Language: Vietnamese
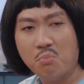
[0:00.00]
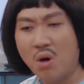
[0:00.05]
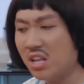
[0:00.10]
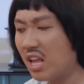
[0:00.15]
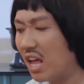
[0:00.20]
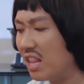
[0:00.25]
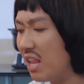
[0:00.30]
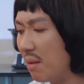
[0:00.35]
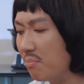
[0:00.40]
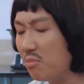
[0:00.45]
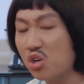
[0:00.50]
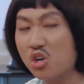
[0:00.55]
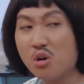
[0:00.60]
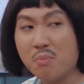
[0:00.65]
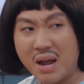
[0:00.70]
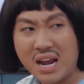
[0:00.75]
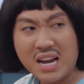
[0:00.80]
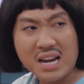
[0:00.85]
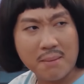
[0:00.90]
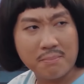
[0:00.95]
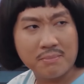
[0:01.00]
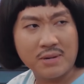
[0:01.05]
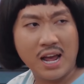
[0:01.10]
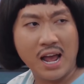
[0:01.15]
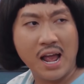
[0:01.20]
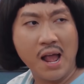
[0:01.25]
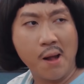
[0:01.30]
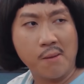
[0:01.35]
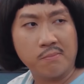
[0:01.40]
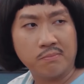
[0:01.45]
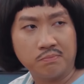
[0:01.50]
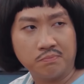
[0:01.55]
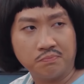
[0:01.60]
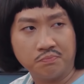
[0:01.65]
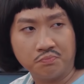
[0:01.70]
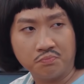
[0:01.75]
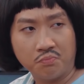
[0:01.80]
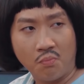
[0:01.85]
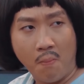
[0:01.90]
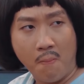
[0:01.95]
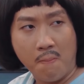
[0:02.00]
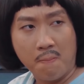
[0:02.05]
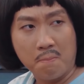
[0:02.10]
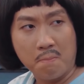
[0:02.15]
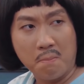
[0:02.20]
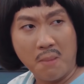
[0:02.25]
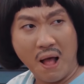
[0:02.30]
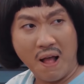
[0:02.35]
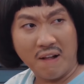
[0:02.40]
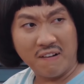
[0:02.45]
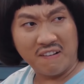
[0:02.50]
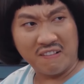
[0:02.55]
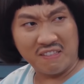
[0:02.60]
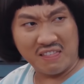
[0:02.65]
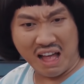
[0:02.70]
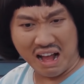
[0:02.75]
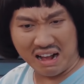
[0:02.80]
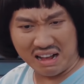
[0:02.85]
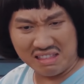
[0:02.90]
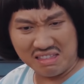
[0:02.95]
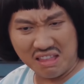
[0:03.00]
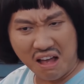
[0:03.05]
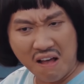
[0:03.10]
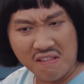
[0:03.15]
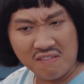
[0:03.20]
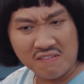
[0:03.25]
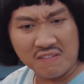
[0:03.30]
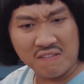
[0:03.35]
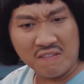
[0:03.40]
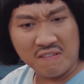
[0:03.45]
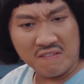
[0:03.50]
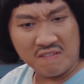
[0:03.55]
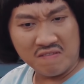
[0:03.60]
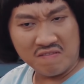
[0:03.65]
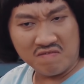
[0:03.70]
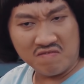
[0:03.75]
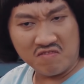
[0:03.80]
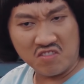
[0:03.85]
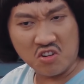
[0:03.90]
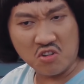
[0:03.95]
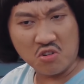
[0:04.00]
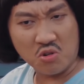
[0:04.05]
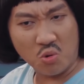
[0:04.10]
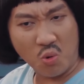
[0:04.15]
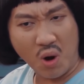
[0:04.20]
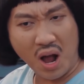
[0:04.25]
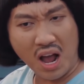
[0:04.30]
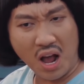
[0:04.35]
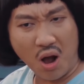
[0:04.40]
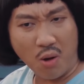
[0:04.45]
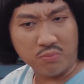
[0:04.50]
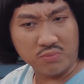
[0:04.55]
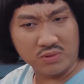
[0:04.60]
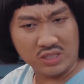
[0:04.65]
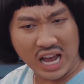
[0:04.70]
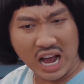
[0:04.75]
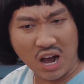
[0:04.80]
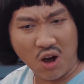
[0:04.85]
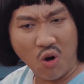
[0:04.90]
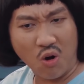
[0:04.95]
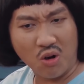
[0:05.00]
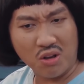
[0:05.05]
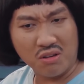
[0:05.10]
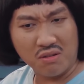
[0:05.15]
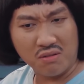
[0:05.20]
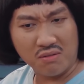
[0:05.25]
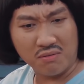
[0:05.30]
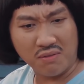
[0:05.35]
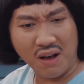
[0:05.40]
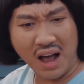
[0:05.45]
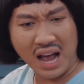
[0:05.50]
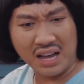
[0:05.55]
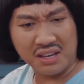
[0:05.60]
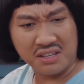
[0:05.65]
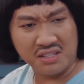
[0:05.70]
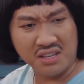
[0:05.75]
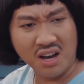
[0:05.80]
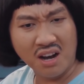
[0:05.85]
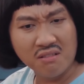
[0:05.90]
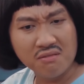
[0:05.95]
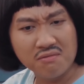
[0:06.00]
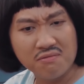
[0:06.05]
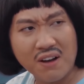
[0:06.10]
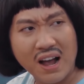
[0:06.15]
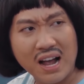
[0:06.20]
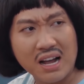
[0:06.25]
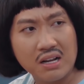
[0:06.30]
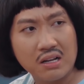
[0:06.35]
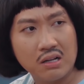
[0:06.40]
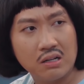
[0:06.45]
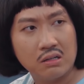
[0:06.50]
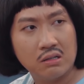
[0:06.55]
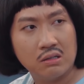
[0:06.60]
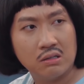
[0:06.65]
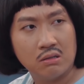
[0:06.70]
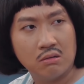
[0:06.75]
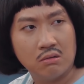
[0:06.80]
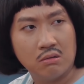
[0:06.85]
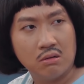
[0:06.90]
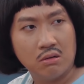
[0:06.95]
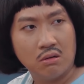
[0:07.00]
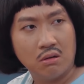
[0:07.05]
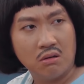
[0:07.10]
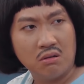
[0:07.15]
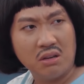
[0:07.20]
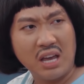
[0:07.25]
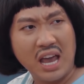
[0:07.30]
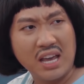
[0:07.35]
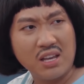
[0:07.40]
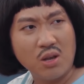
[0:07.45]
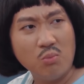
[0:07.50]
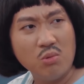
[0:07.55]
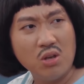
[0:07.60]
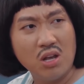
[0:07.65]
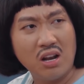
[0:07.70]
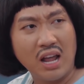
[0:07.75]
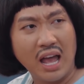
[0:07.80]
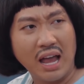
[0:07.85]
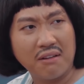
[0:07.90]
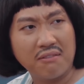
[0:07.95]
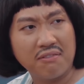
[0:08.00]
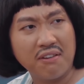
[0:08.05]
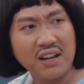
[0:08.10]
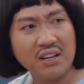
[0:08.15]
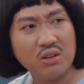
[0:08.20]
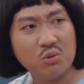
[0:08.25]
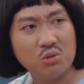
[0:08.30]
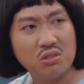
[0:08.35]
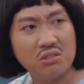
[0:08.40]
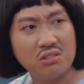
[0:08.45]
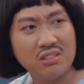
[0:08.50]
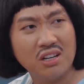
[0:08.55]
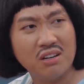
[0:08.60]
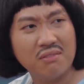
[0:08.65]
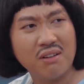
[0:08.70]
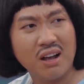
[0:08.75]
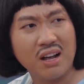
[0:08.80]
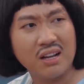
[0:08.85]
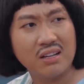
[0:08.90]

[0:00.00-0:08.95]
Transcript: mới thành lập được có mấy năm nè à. mà là cái tên trường khoa học xã hội và dân văn nghe giống như là hàng phát của trường nhân